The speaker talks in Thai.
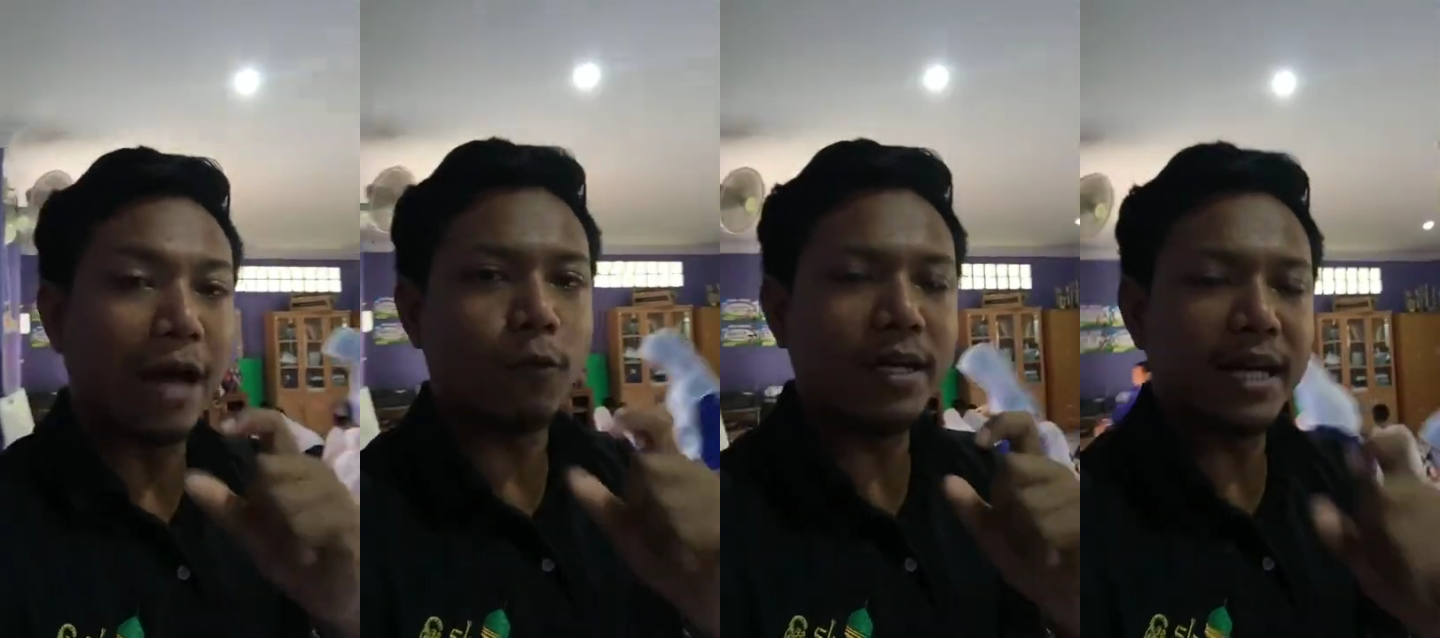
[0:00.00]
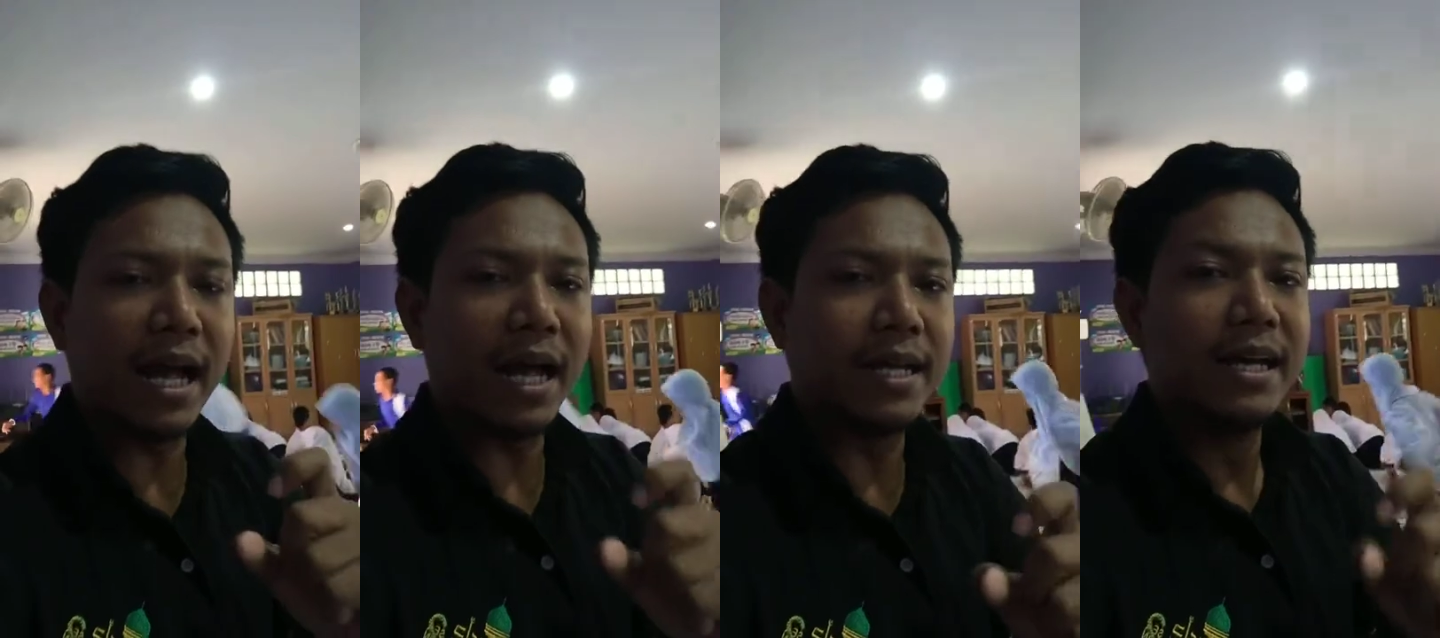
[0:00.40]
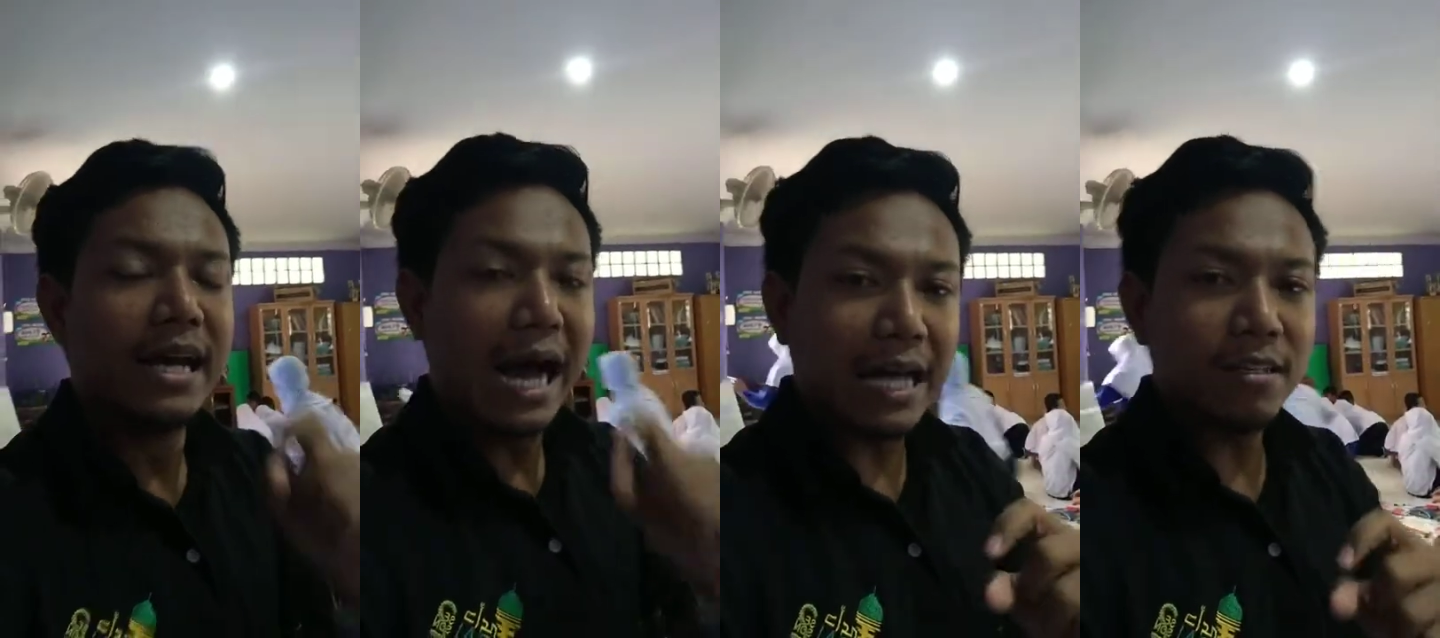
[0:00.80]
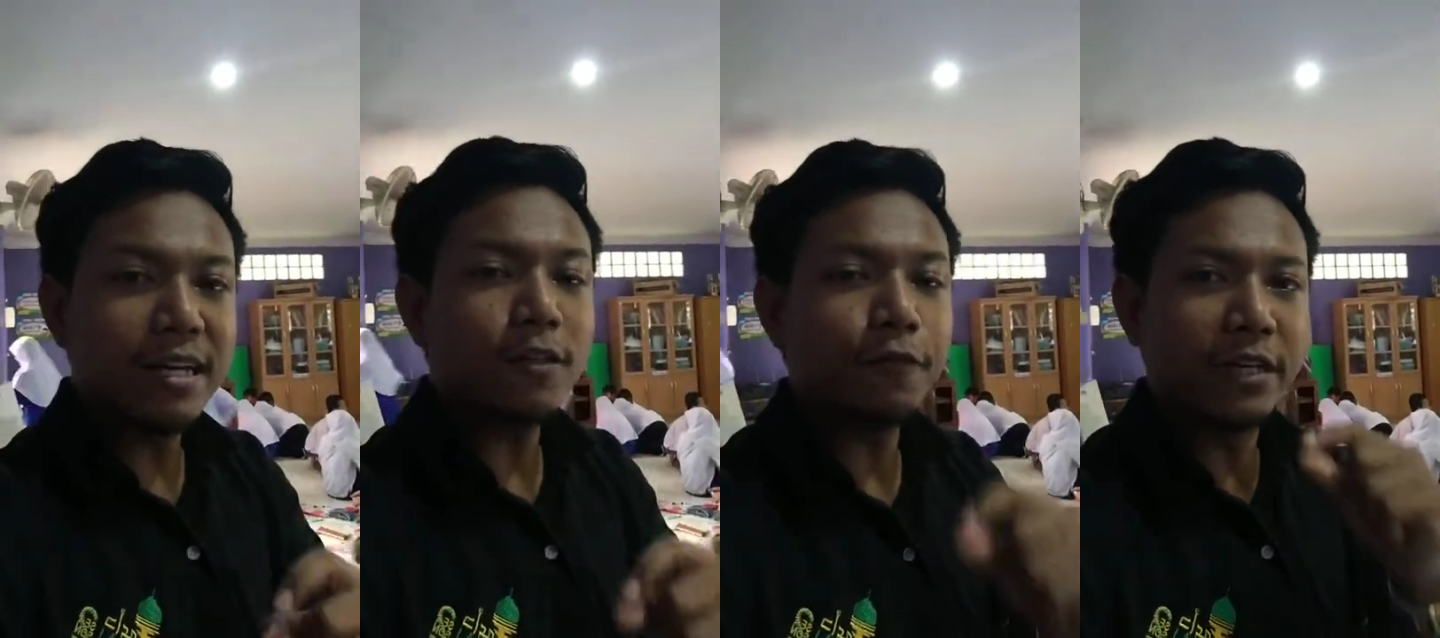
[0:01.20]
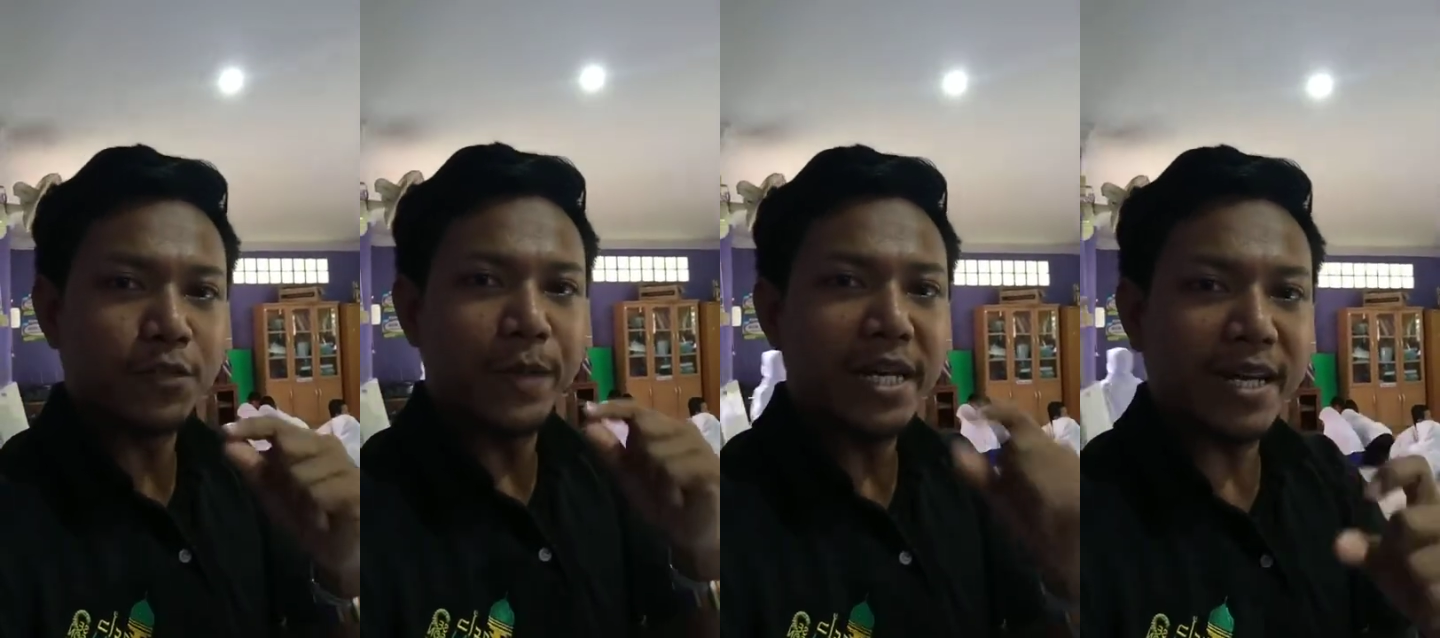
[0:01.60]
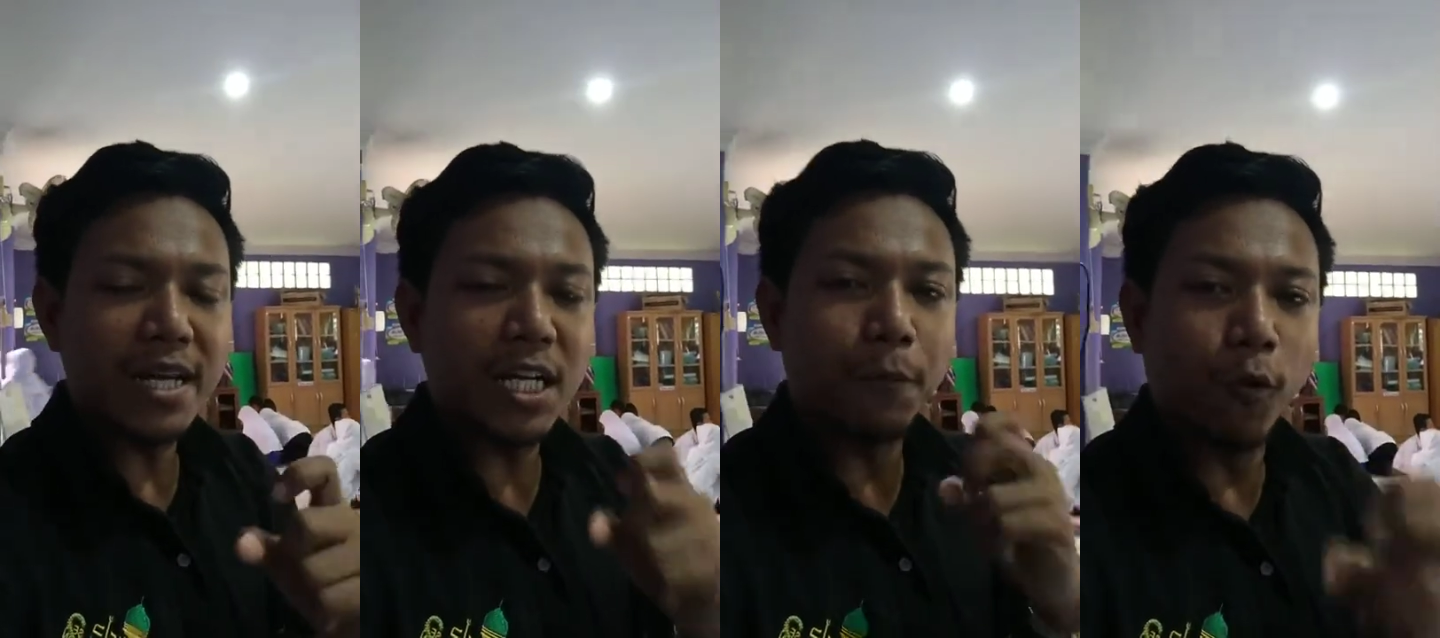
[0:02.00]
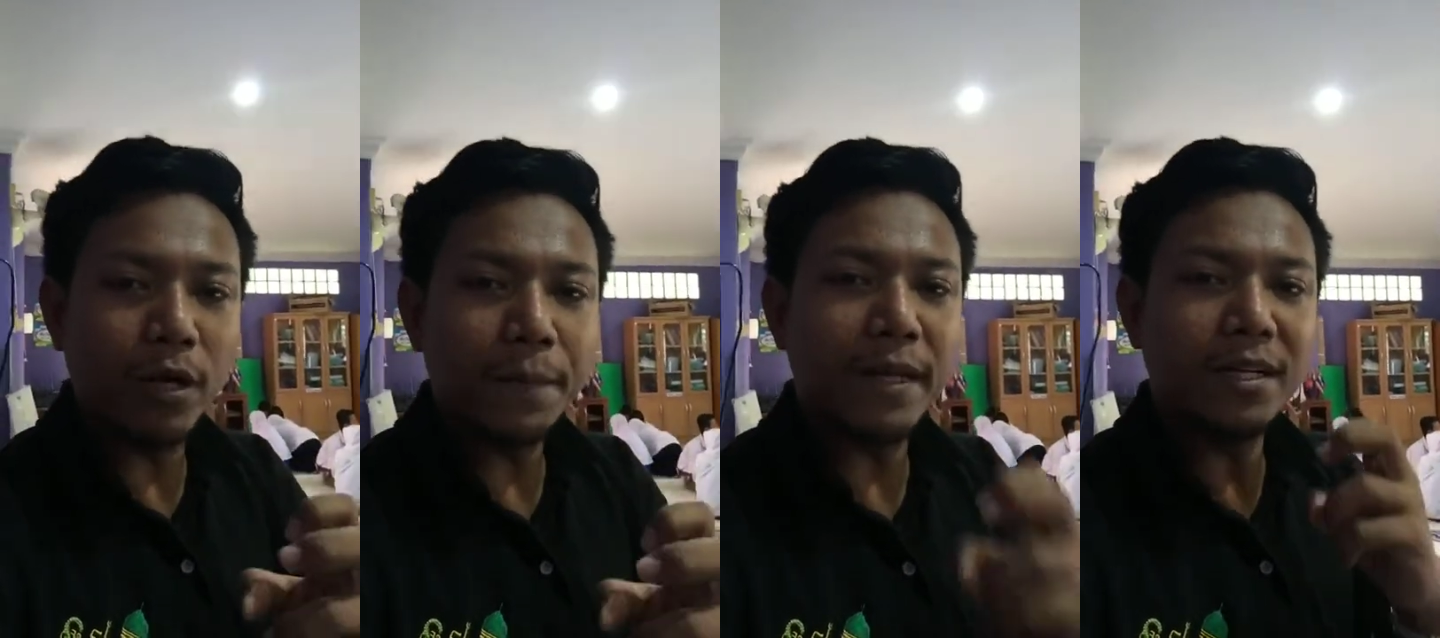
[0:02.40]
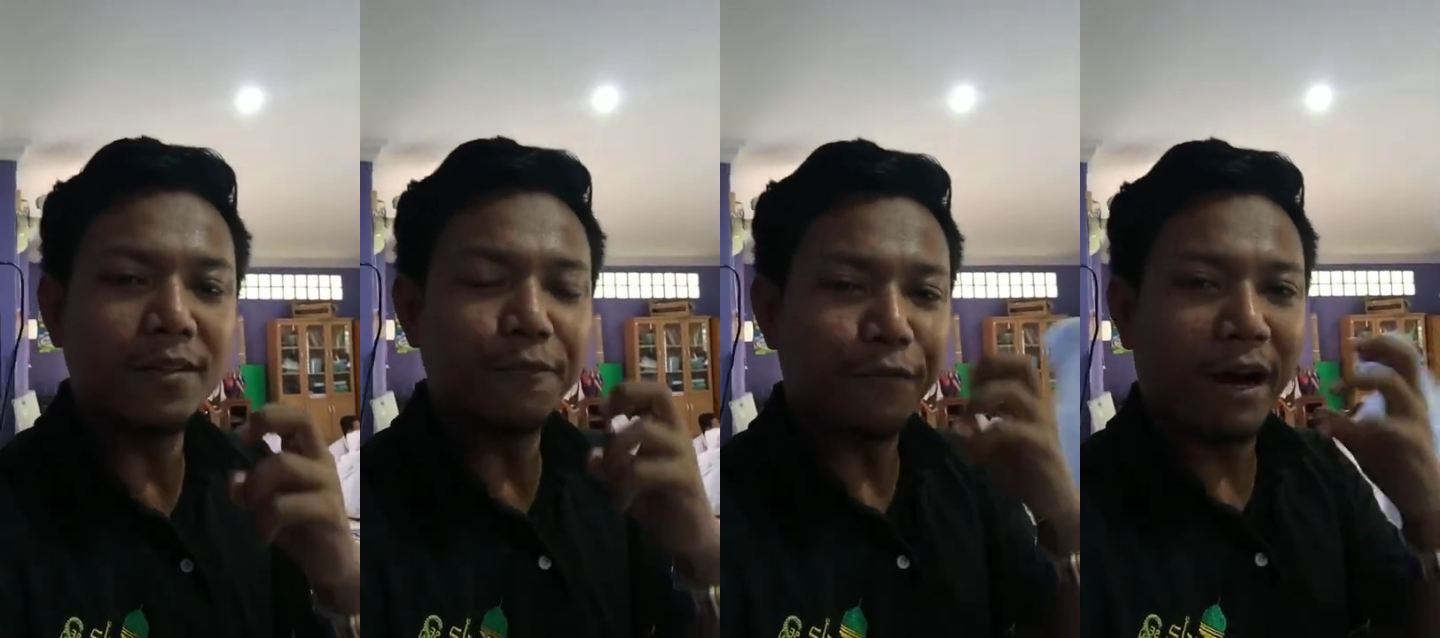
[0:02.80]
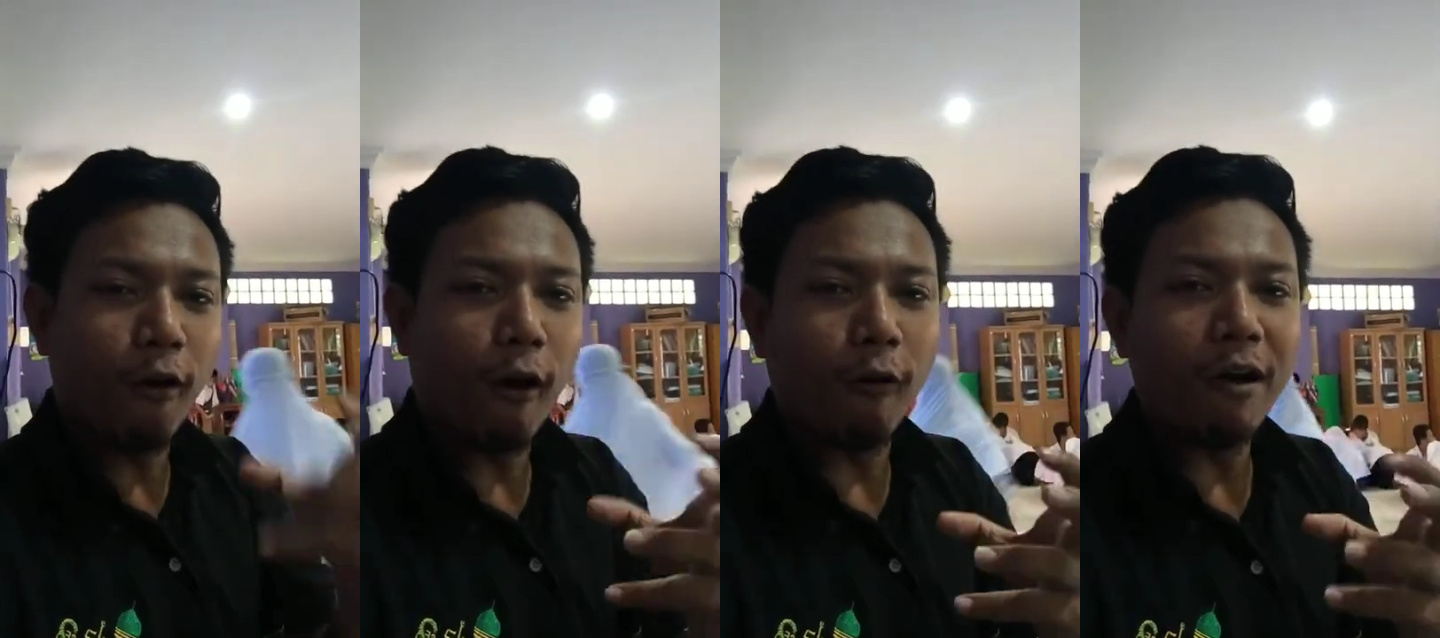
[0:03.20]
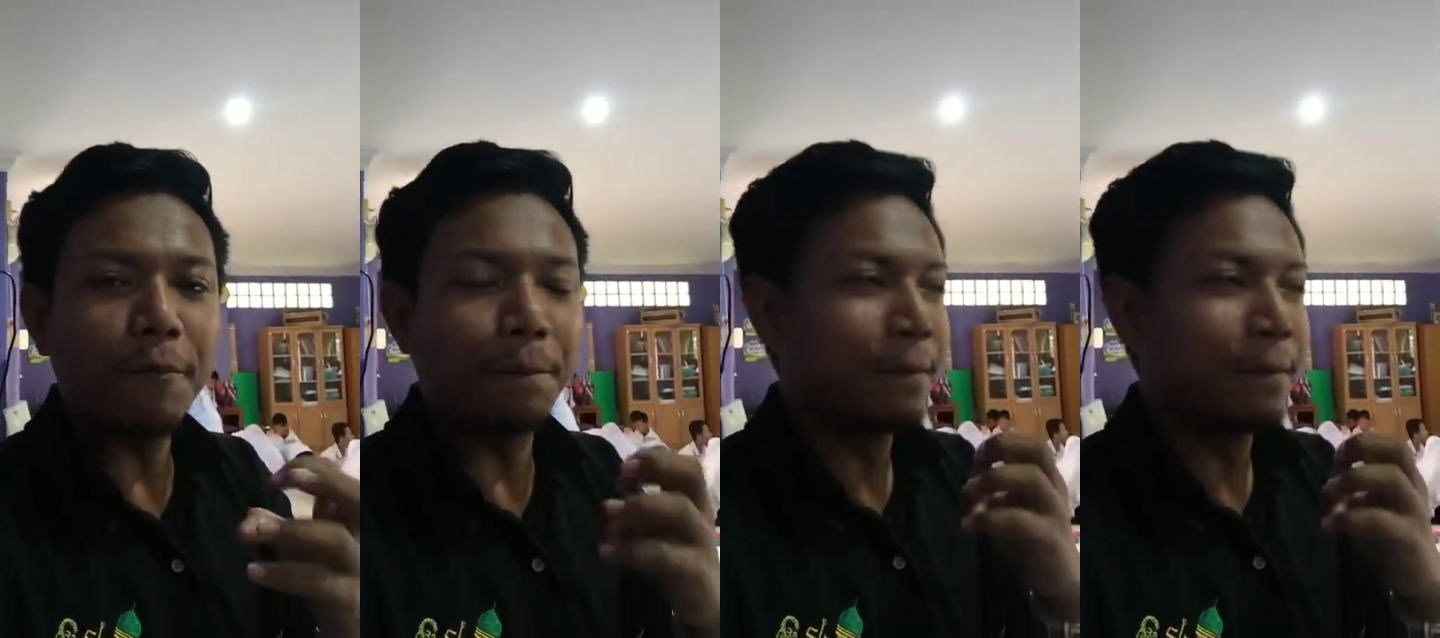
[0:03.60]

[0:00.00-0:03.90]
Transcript: อ่านว่ายังไงอ่านเนี่ยต้องฝึก speaking คือพูดให้เพื่อนฟังออกว่า